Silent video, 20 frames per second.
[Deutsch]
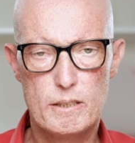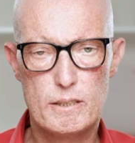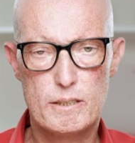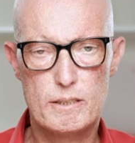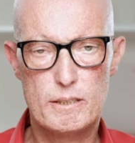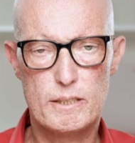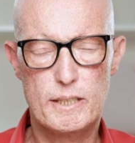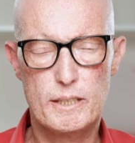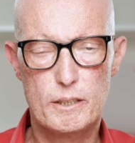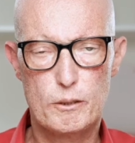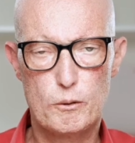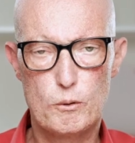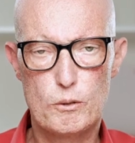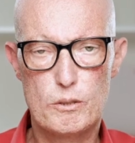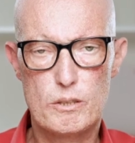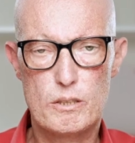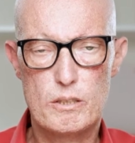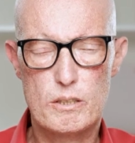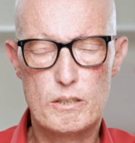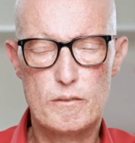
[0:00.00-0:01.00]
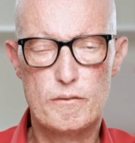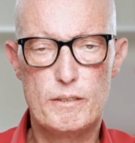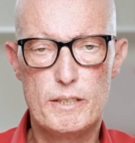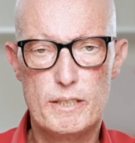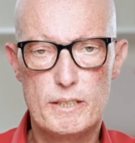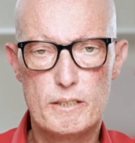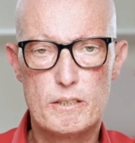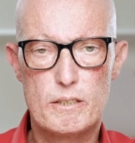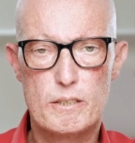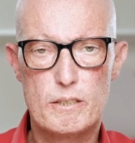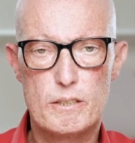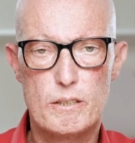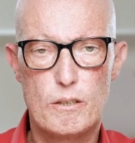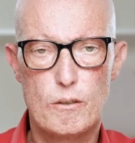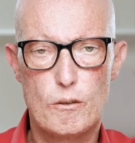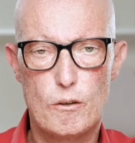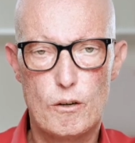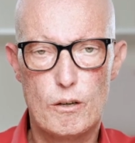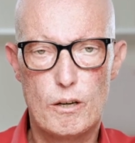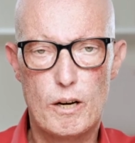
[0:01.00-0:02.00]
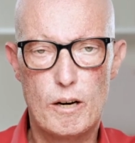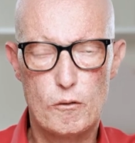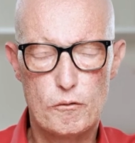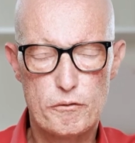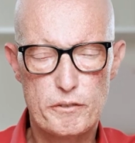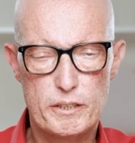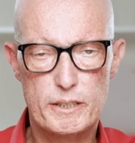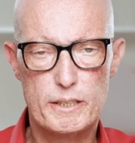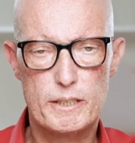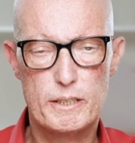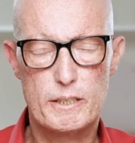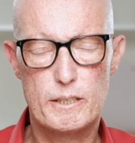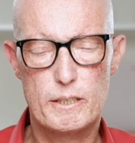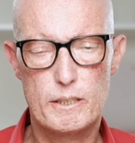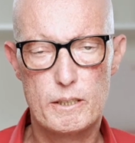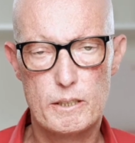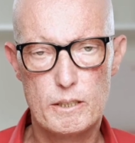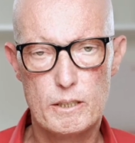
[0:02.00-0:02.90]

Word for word: seriöses, gepflegtes Auftreten.